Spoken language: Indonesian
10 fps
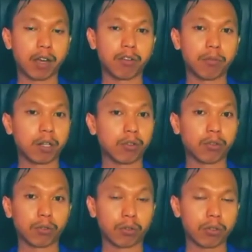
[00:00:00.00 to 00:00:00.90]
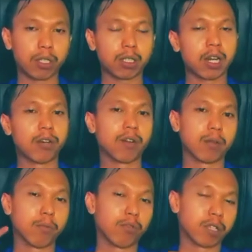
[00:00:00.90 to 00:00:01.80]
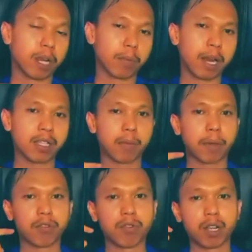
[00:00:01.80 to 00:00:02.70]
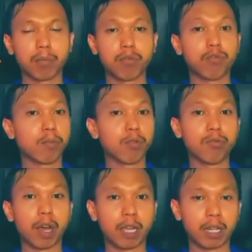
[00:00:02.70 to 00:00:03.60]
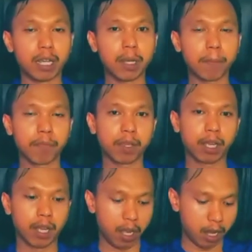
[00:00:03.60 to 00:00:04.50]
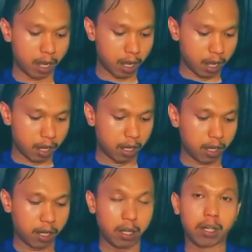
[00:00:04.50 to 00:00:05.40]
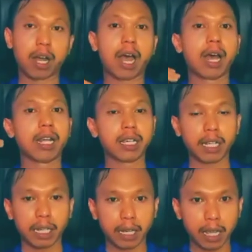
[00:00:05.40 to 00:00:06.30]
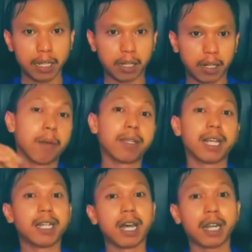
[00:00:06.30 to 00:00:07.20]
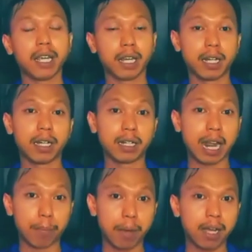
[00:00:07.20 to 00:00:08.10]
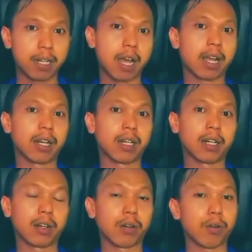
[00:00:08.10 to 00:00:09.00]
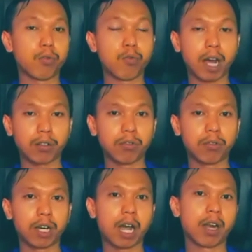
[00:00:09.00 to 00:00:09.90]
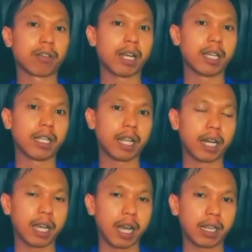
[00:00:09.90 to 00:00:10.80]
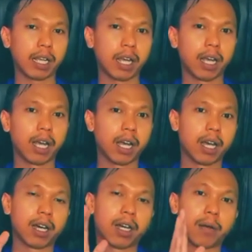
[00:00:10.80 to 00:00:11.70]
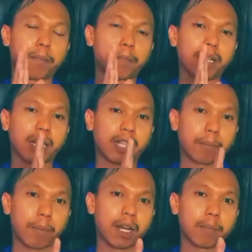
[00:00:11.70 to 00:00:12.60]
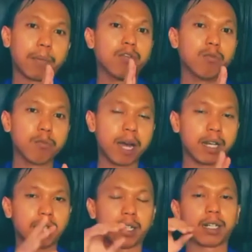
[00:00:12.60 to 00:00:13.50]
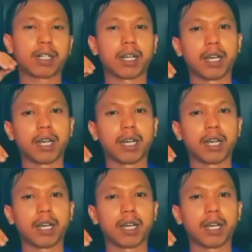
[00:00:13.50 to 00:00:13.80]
tahun berturut-turut dari 2019 sampai 2022 ini eh, ada catatan lain misalnya dari eh, nama dan waktu kalau tadi kita lihat eh, penetapan pengumuman